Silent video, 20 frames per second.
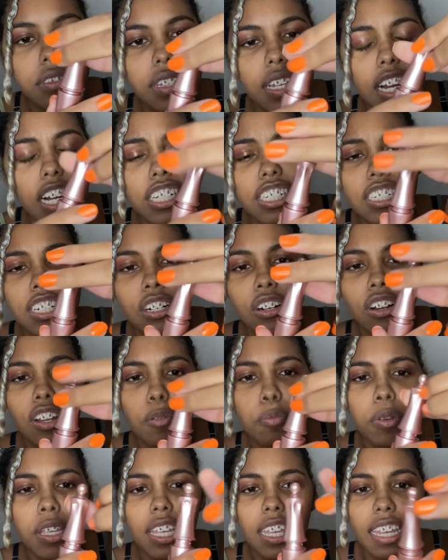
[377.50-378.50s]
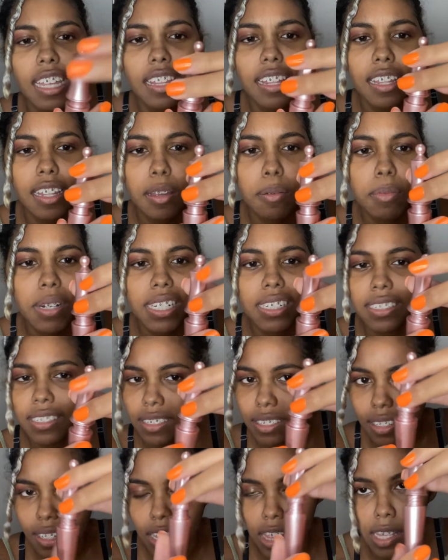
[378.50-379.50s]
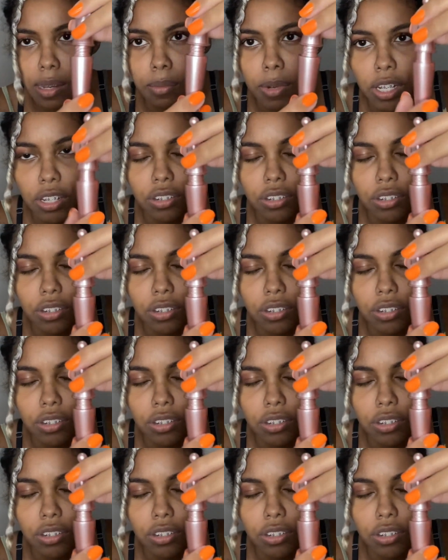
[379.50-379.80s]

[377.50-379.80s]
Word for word: Achei a cola pequena, né? Mas é tamanho